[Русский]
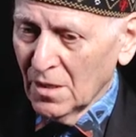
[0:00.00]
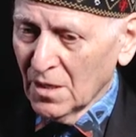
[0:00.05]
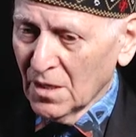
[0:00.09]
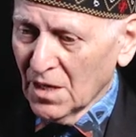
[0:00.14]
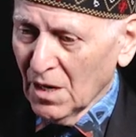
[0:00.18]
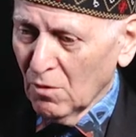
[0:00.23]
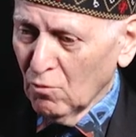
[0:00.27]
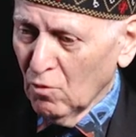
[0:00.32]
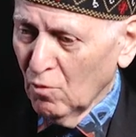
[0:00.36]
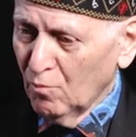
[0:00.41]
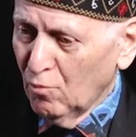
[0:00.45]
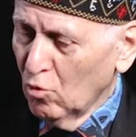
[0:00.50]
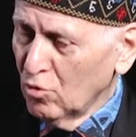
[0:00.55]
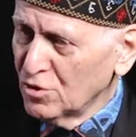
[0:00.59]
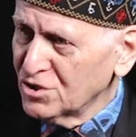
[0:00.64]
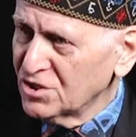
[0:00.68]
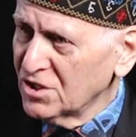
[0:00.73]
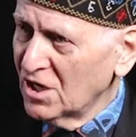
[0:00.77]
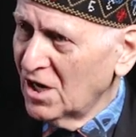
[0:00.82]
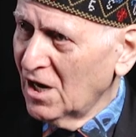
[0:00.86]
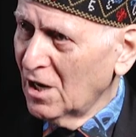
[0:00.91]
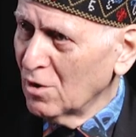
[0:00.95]
Кого
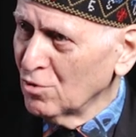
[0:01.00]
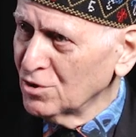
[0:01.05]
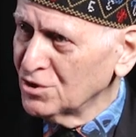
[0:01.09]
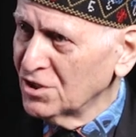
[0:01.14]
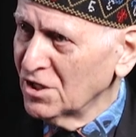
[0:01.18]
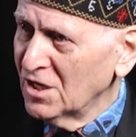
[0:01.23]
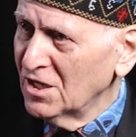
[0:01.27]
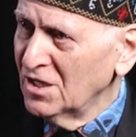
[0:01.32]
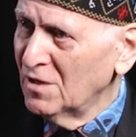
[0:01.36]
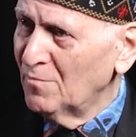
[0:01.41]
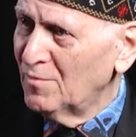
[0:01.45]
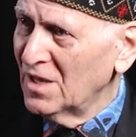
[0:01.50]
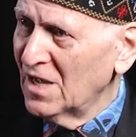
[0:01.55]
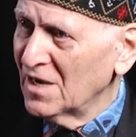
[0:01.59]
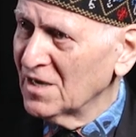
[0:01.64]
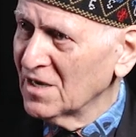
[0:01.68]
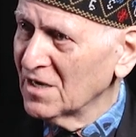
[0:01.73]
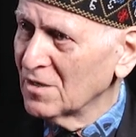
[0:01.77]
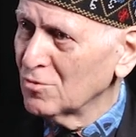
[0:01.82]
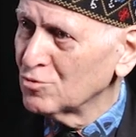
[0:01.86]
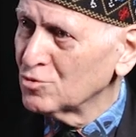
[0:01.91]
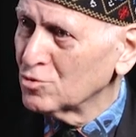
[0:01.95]
больше, хороших или
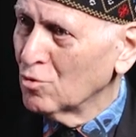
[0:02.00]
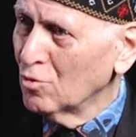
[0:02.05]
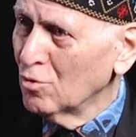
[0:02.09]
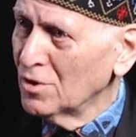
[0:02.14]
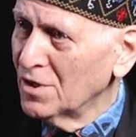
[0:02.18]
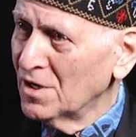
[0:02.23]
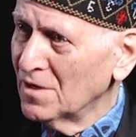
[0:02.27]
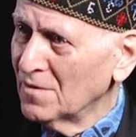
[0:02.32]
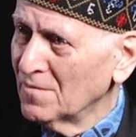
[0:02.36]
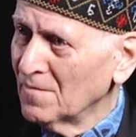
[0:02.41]
плохих в школе?